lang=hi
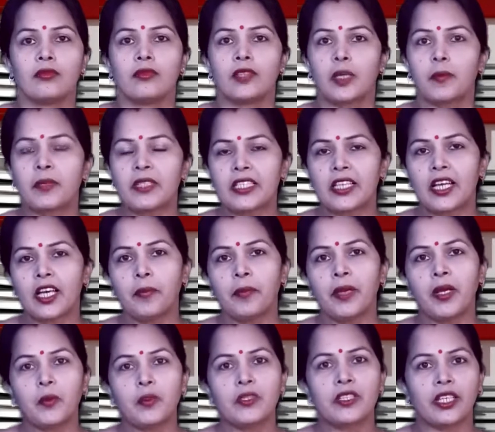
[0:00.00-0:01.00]
नमस्कार
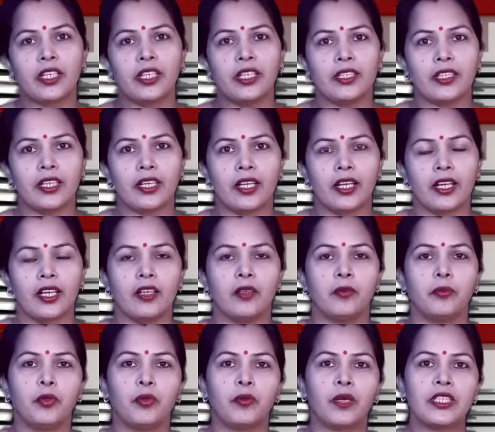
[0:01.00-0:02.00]
मैं हूं संगीता राय
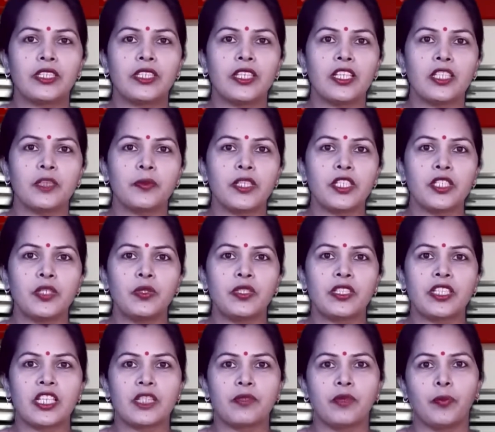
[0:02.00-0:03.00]
पूर्वांचल एक्सप्रेस न्यूज
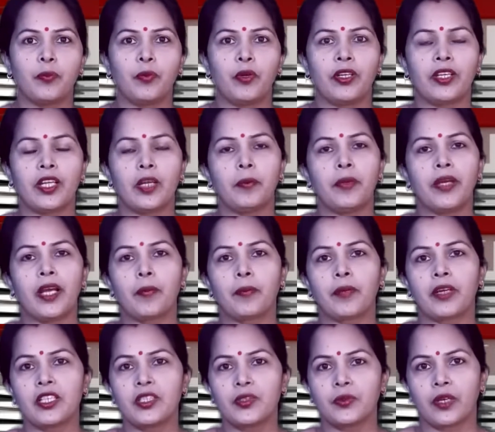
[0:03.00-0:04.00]
के इस वेब पोर्टल पे
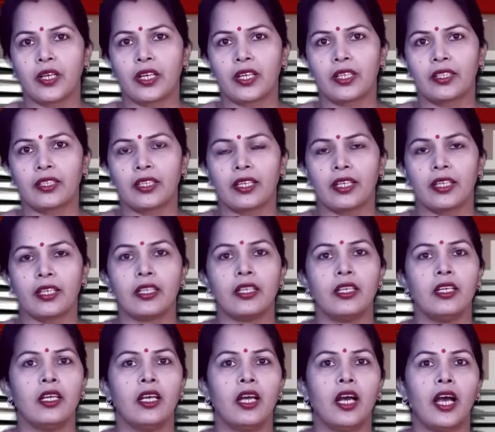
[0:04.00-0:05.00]
आपका स्वागत है
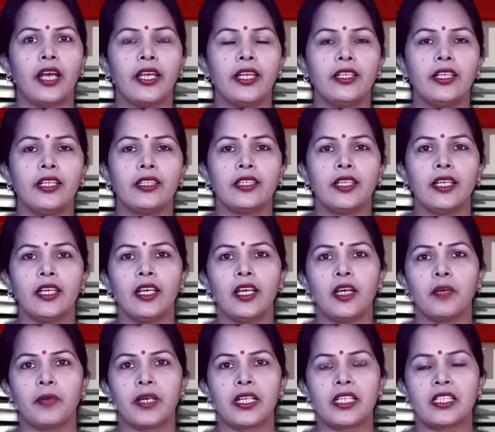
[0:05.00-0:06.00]
आइए देखते हैं
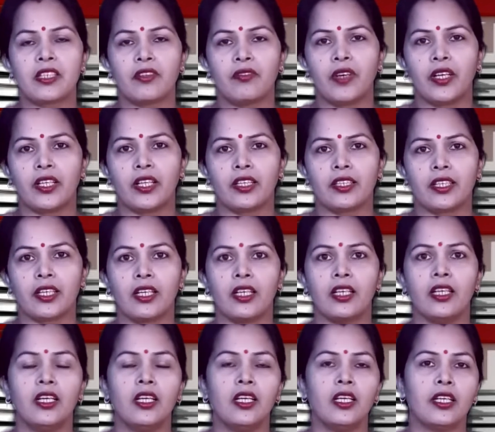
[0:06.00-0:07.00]
हमारे संवाददाता
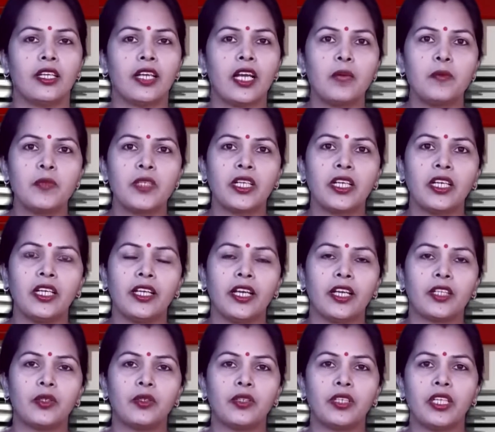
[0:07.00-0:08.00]
राम सकल
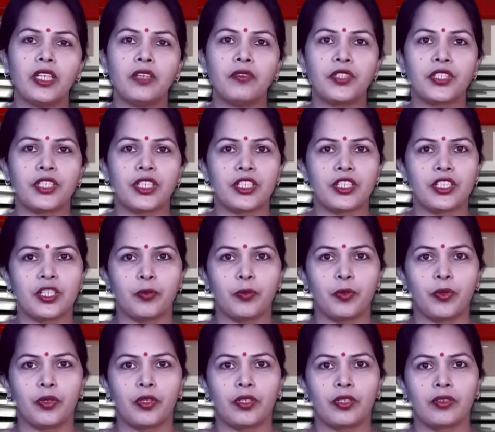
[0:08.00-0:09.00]
यादव की विशेष
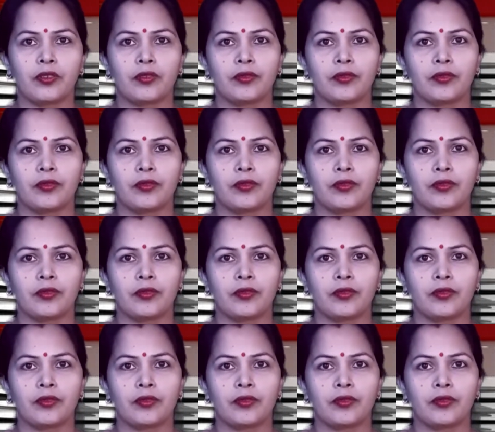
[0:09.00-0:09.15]
रिपोर्ट